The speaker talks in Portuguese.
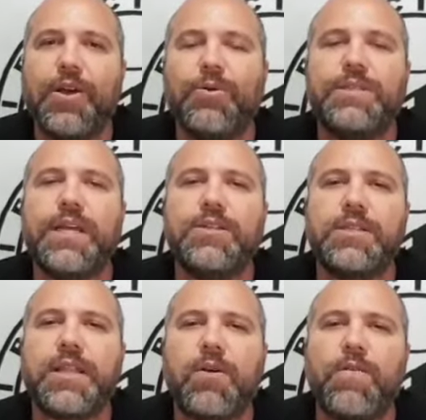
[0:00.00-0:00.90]
O Santos
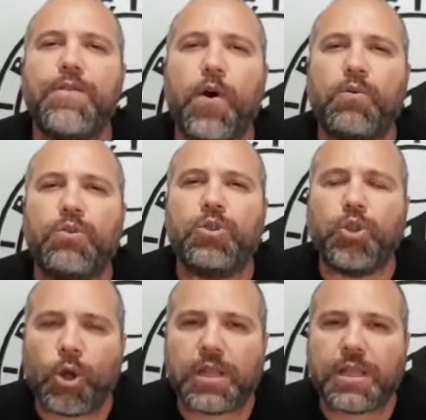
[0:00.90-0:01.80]
que está com foco
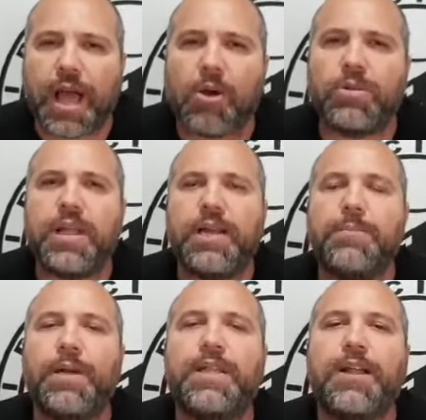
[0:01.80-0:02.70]
total na
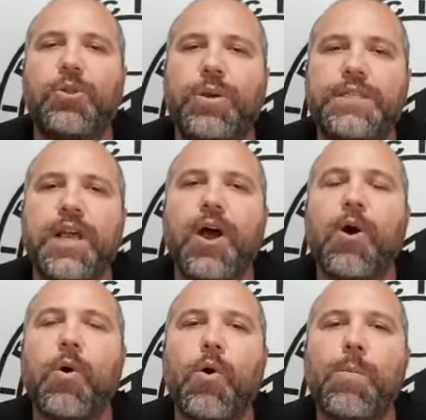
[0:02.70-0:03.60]
Libertadores,
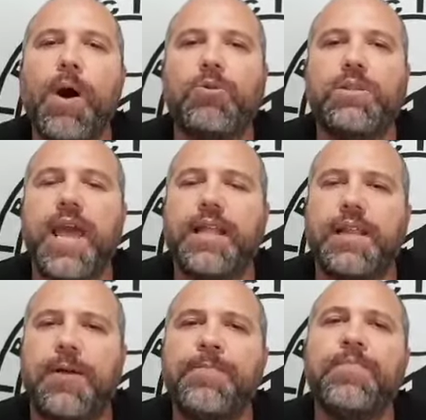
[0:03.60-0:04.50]
rumo ao
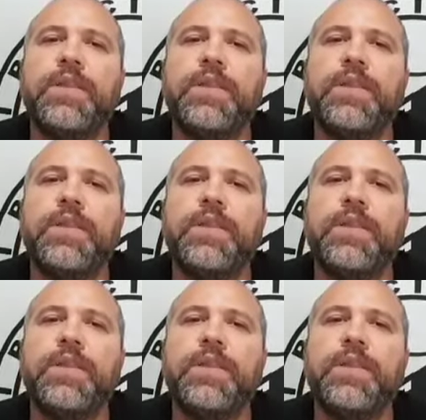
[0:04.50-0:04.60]
Tetra